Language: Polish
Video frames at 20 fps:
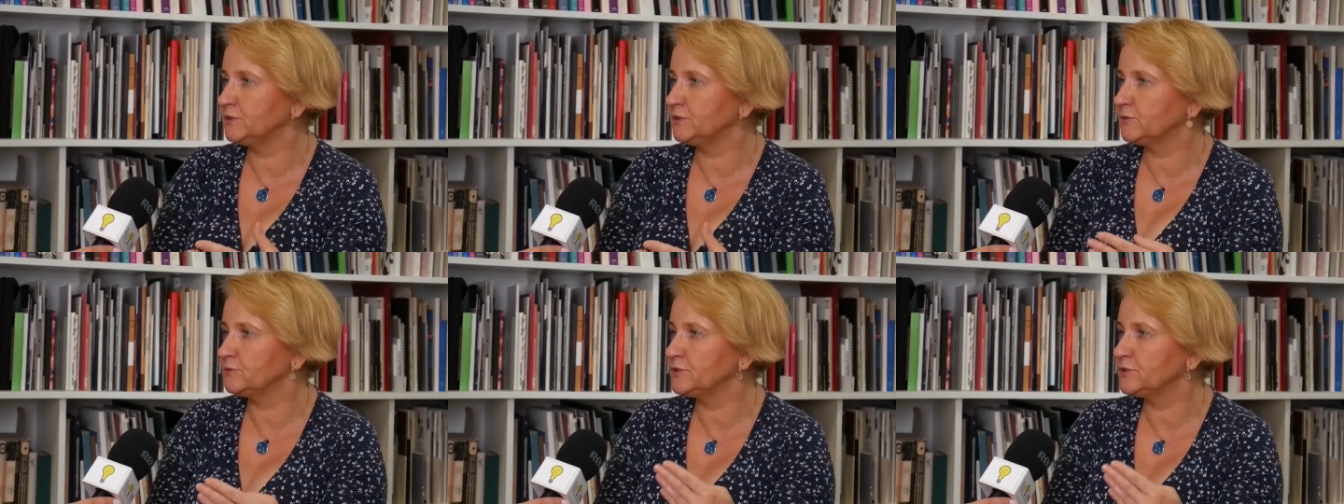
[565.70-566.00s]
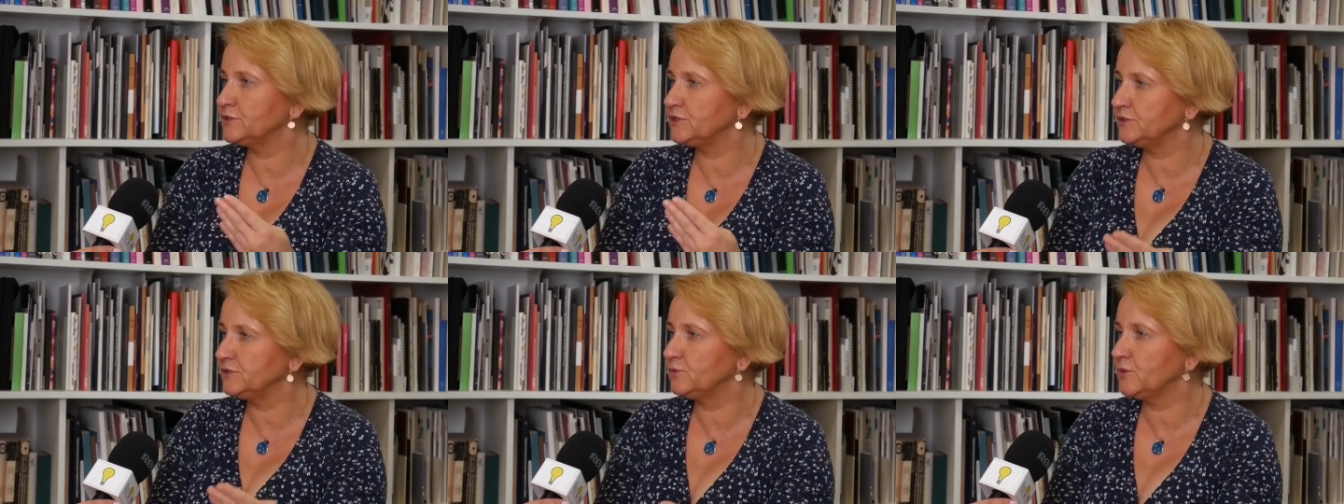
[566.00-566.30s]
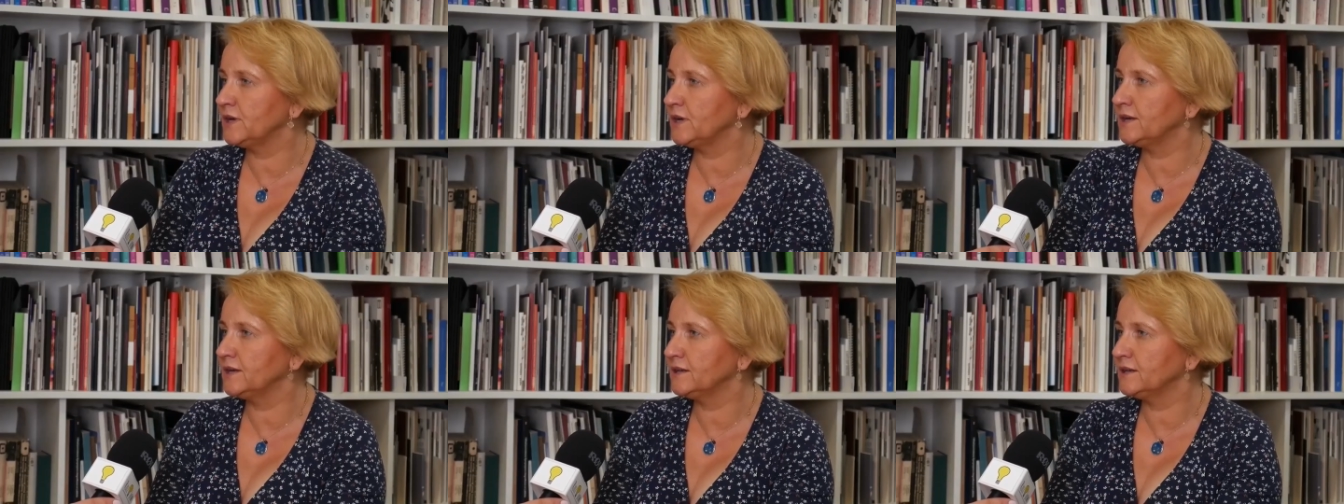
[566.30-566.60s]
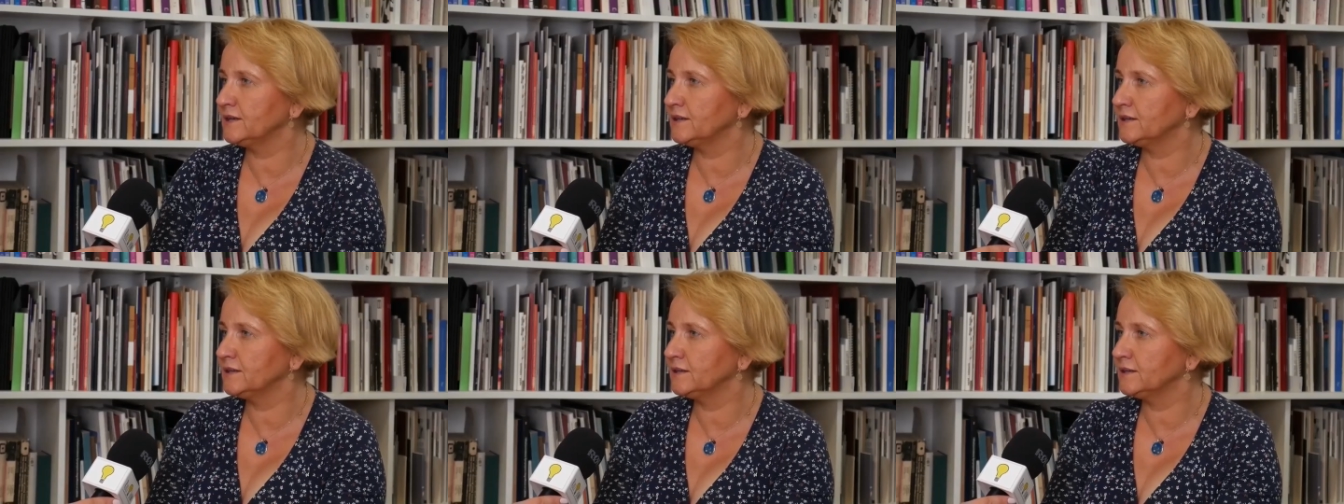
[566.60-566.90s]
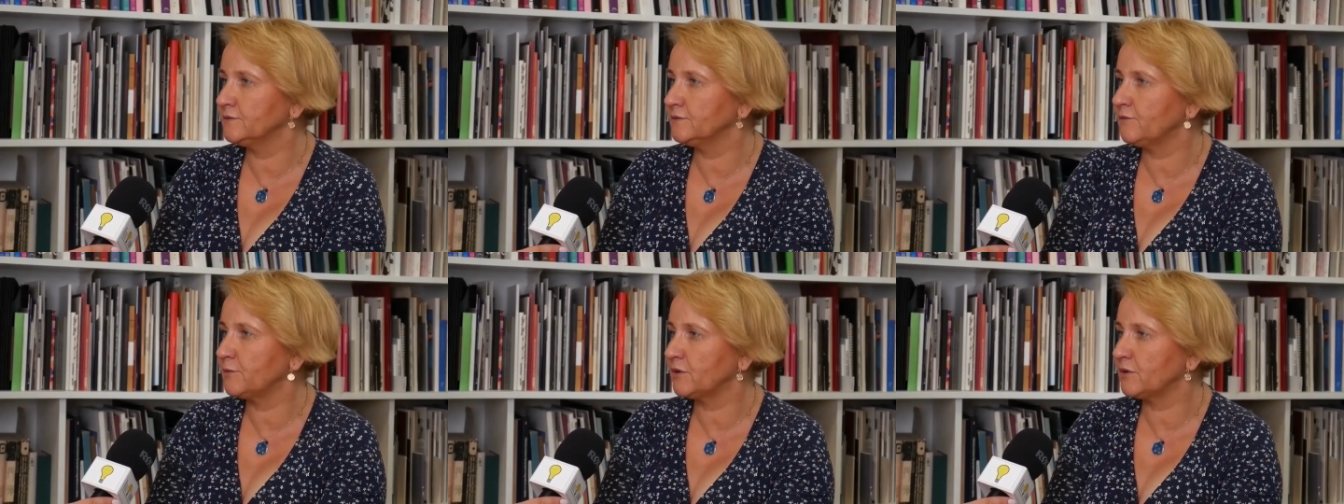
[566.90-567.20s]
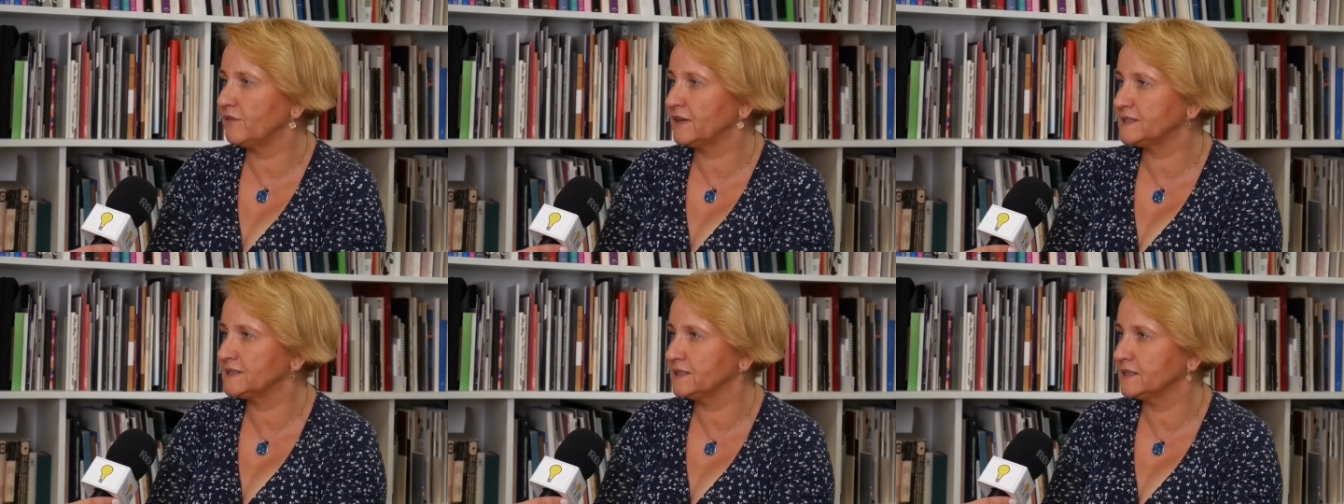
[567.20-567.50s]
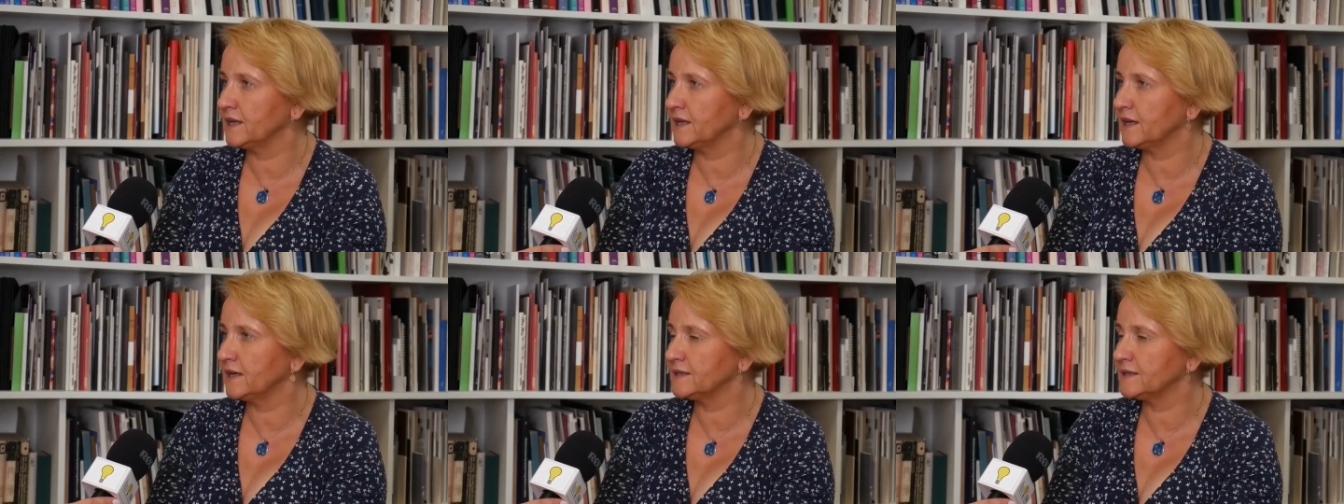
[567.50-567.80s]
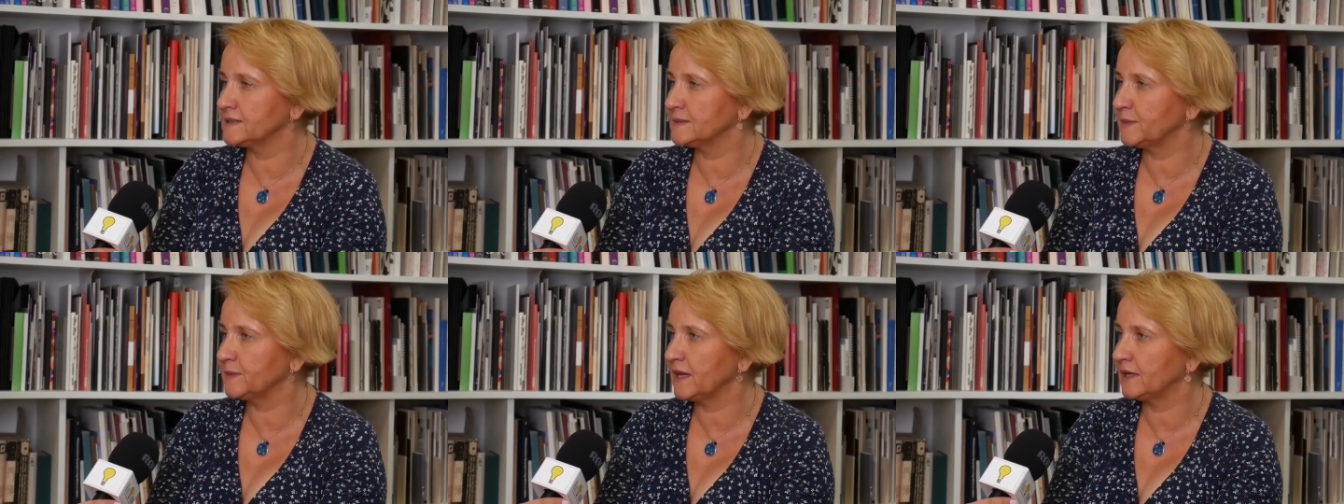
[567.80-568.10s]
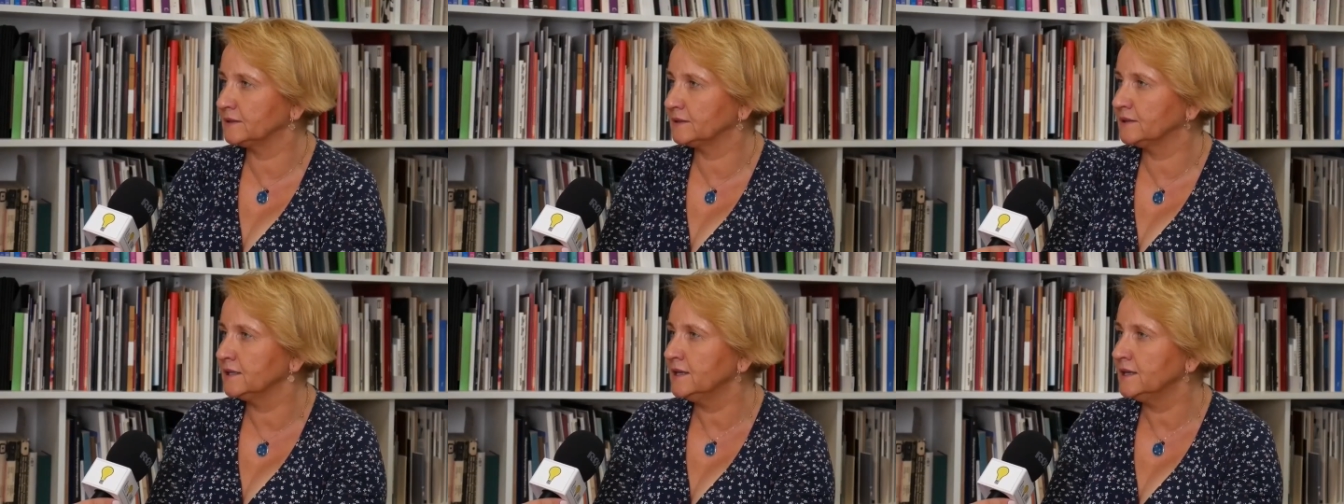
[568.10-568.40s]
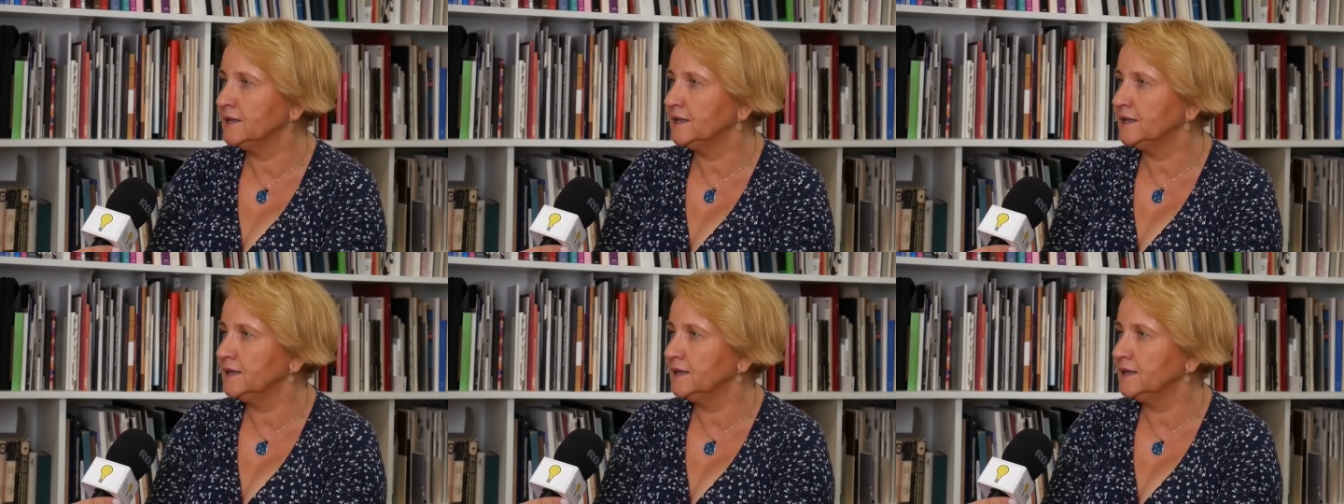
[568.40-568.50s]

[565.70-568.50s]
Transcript: tą siłę e, wprowadzenia zmian.